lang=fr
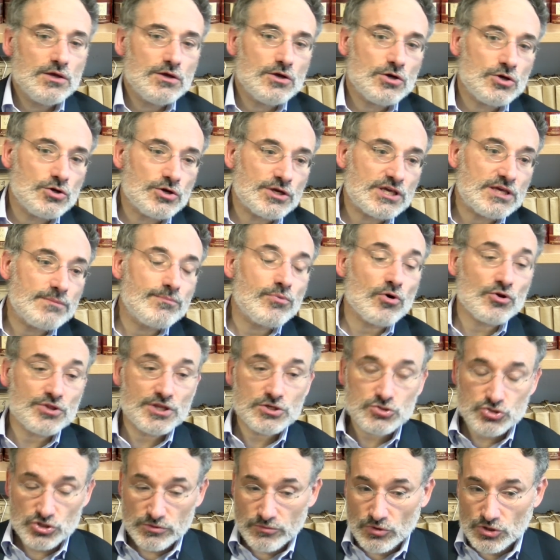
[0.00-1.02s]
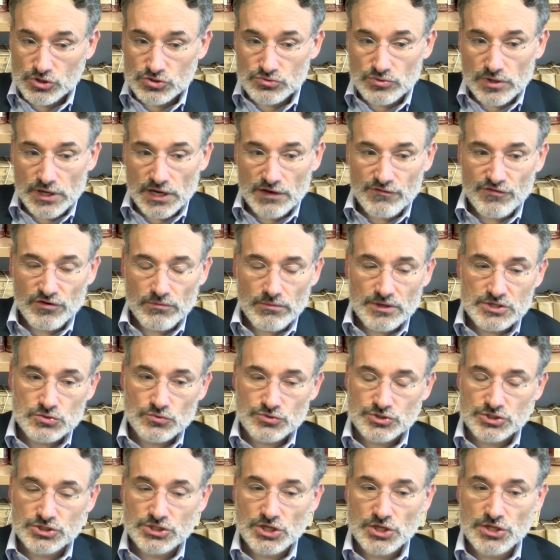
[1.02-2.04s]
euh, qui portait justement sur la
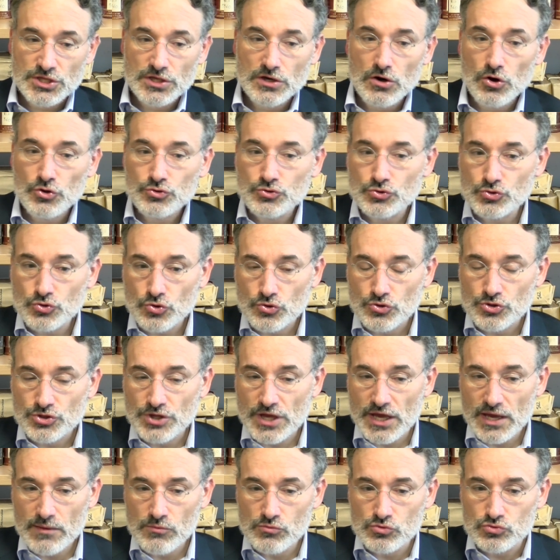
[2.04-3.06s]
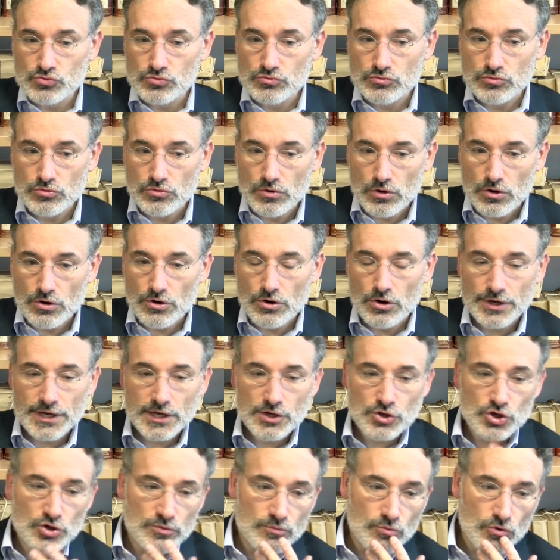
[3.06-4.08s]
réformation, c'est-à-dire en d'autres termes ou en,
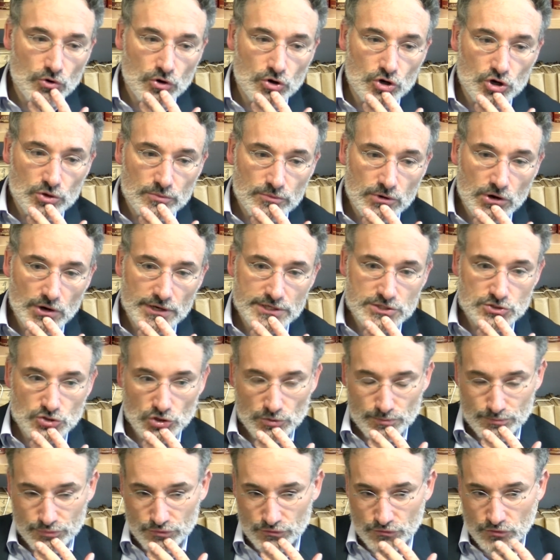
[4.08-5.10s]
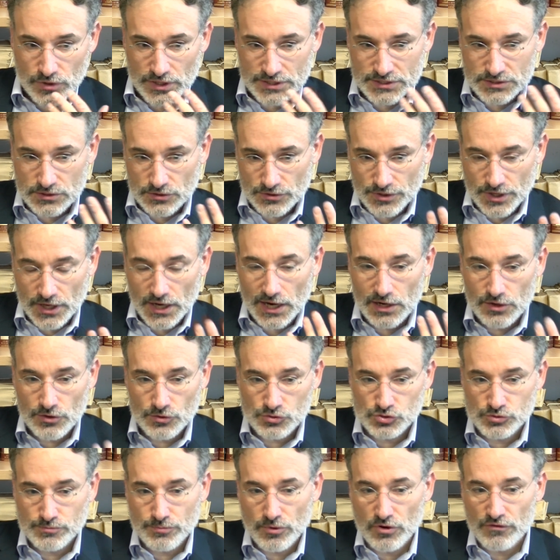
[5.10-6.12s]
quelques mots, comment est-ce que le pouvoir central dans
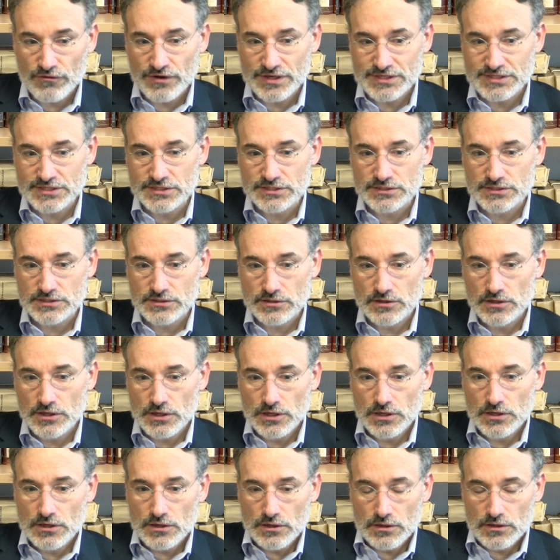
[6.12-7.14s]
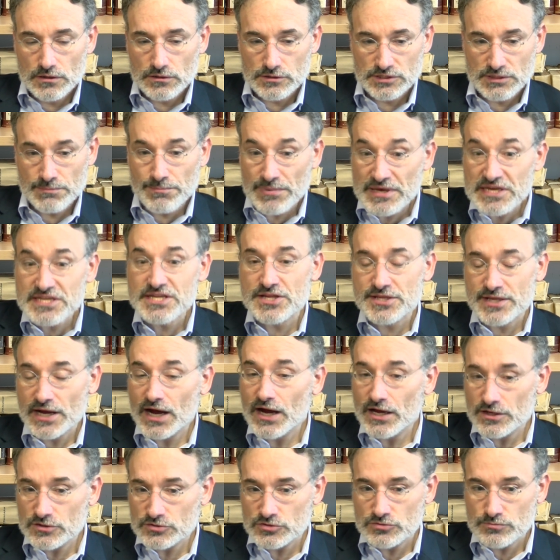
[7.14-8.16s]
une province, dans un pays
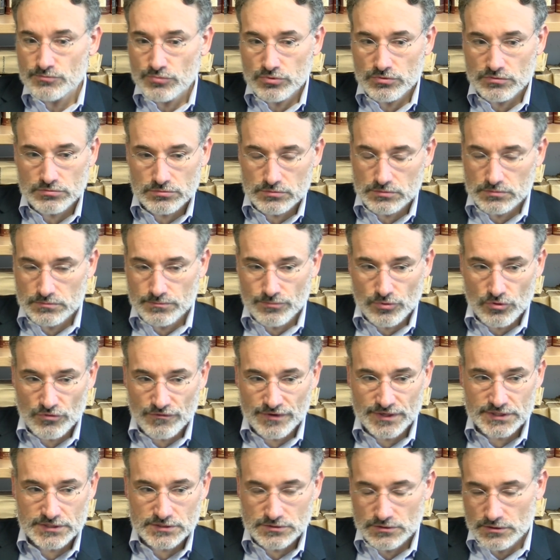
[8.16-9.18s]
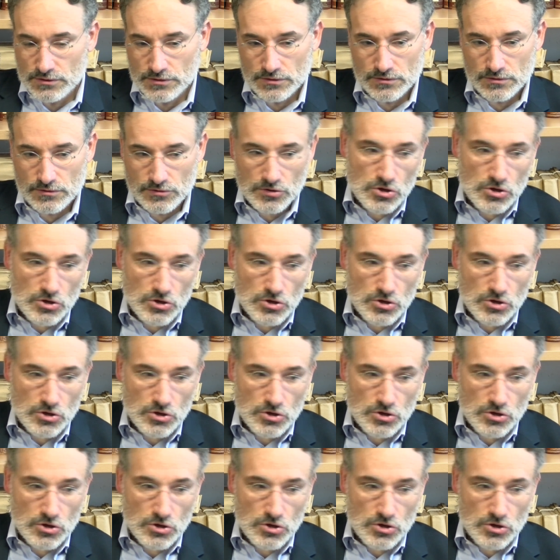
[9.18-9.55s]
d'État, dans une, province euh,